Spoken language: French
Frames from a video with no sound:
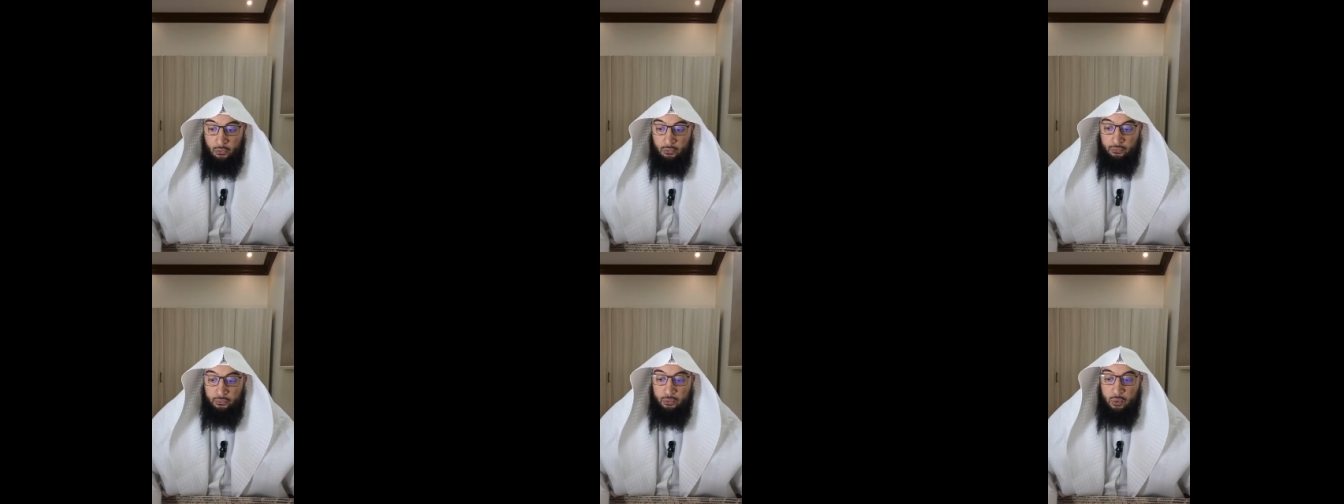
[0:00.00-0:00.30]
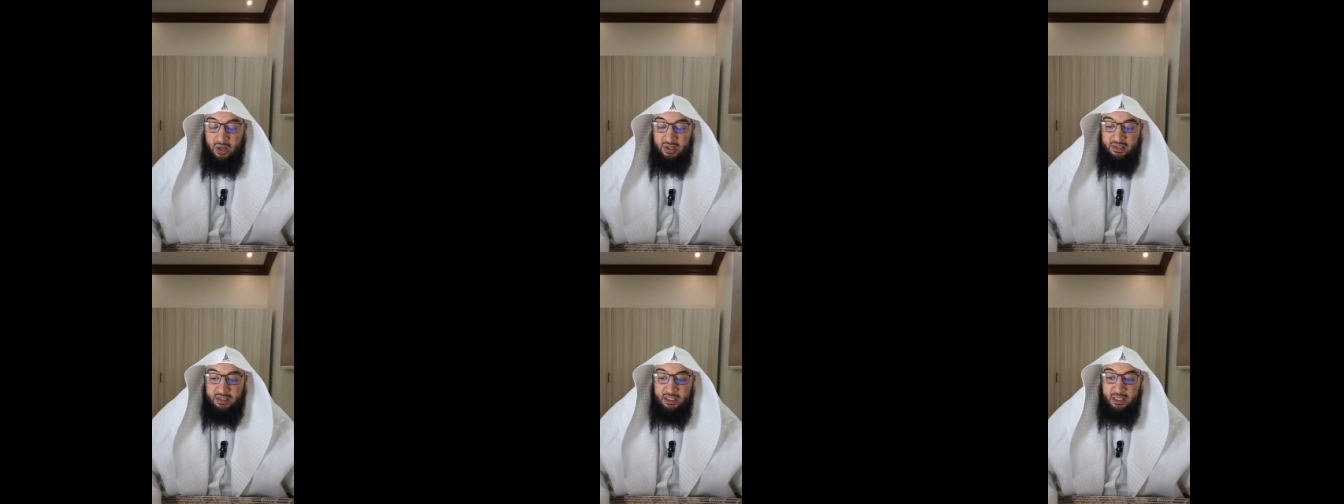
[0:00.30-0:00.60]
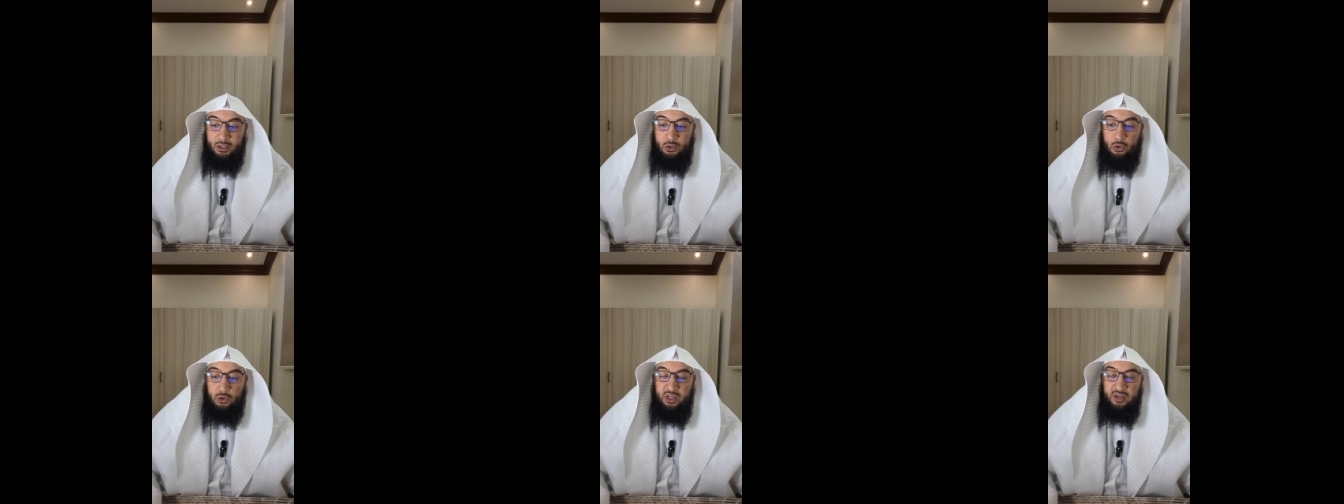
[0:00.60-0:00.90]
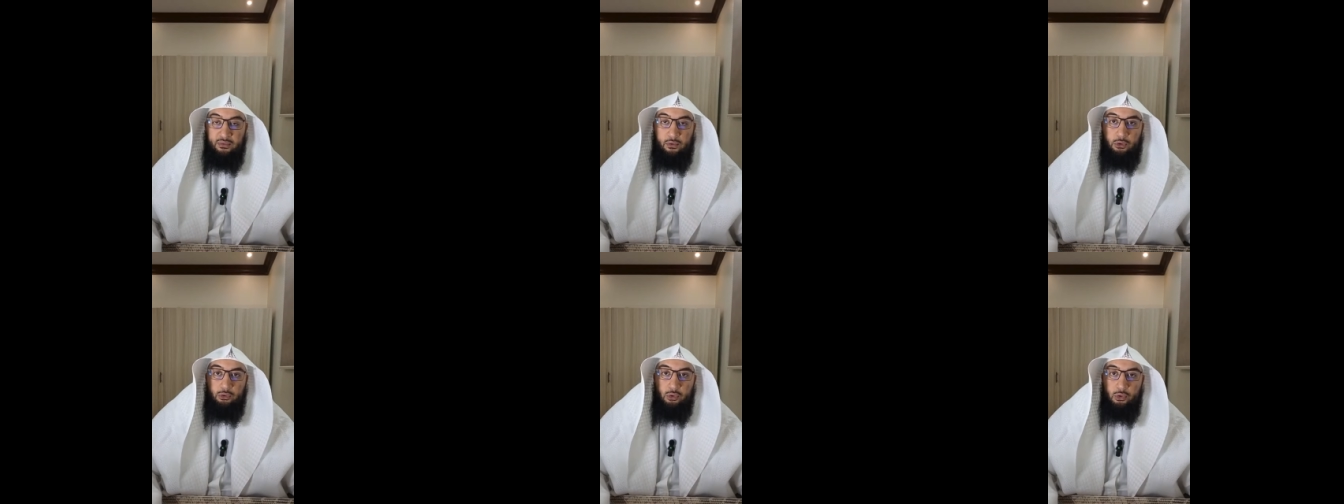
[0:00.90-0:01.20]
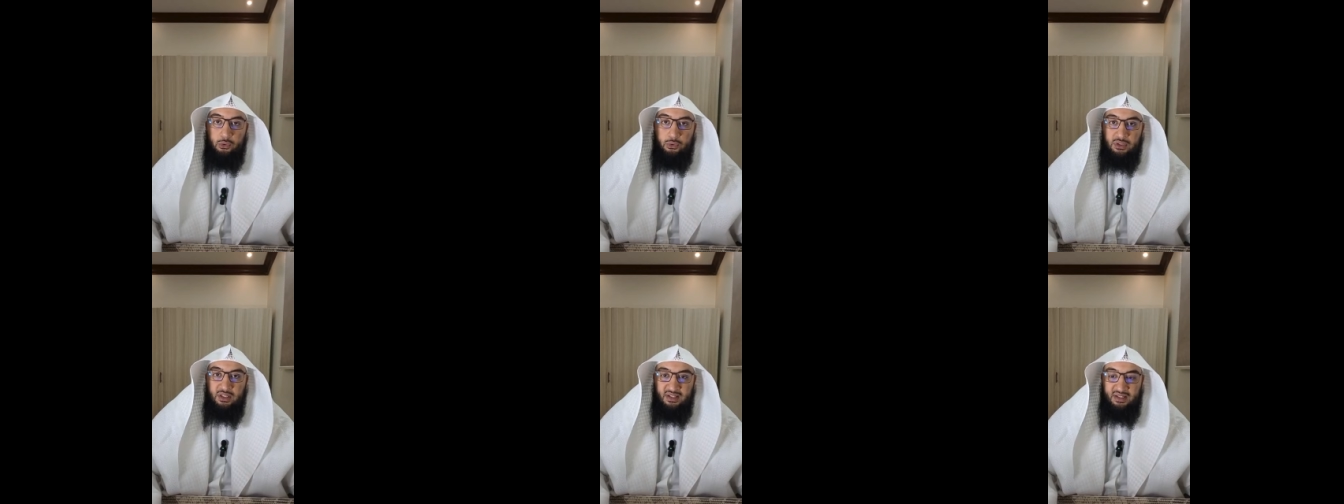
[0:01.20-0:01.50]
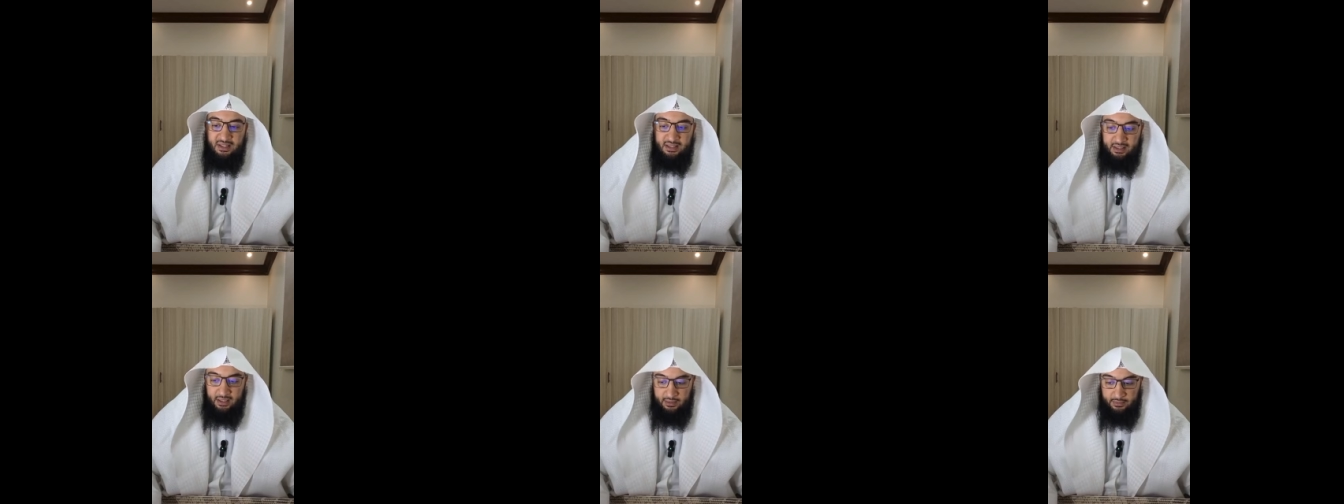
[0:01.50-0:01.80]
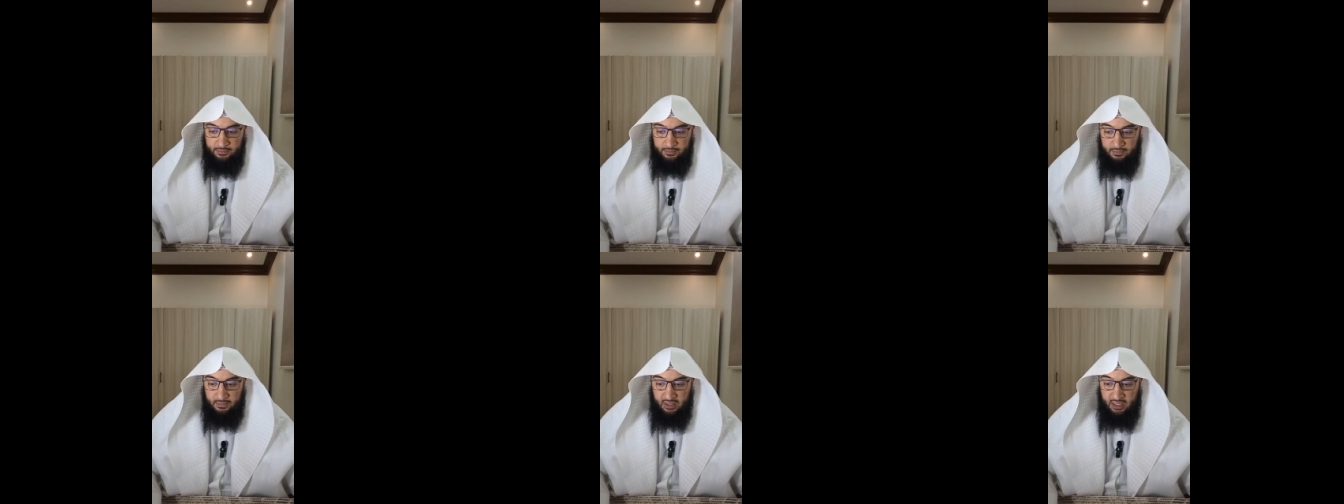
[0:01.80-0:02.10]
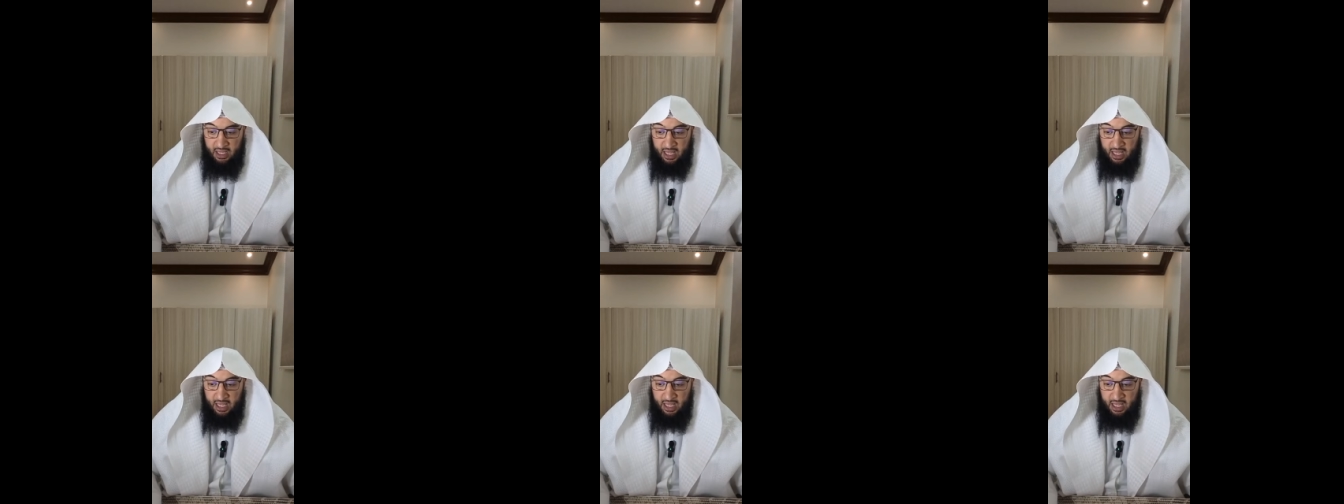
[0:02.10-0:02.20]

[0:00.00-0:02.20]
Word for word: Voici le livre de l'unicité.